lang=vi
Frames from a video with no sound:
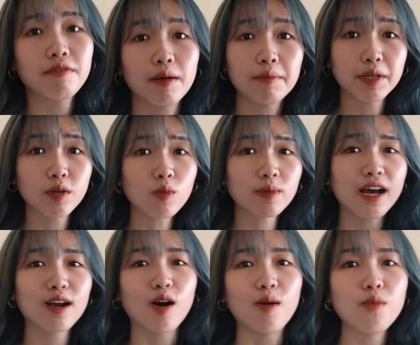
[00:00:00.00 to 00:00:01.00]
và mình cũng
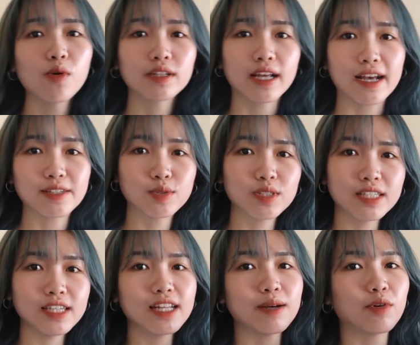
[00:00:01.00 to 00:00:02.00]
đang có một cái suy
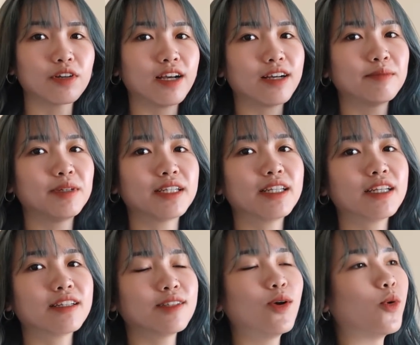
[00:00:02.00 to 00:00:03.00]
nghĩ là mọi người ạ Mình
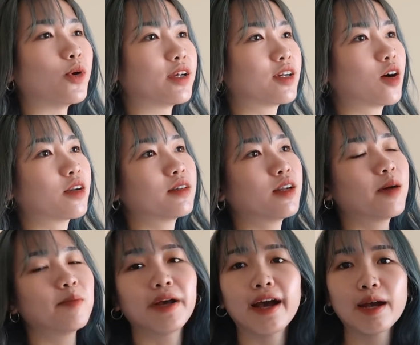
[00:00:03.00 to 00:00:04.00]
định đổi con
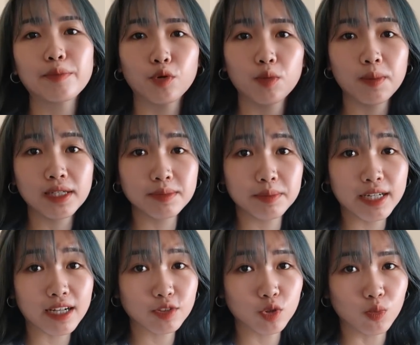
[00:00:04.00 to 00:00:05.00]
12 ờ, Pro Max mình
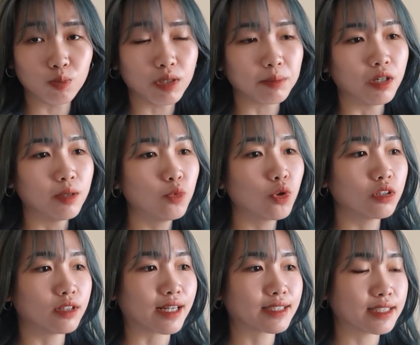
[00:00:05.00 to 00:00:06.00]
đang dùng Mình mới mua
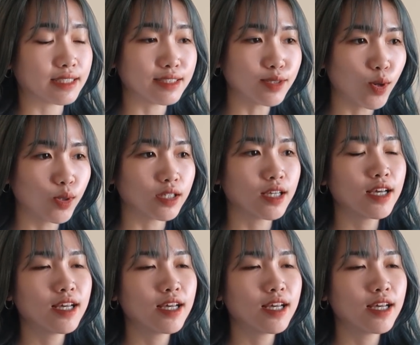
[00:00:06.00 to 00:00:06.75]
từ tháng 9 thôi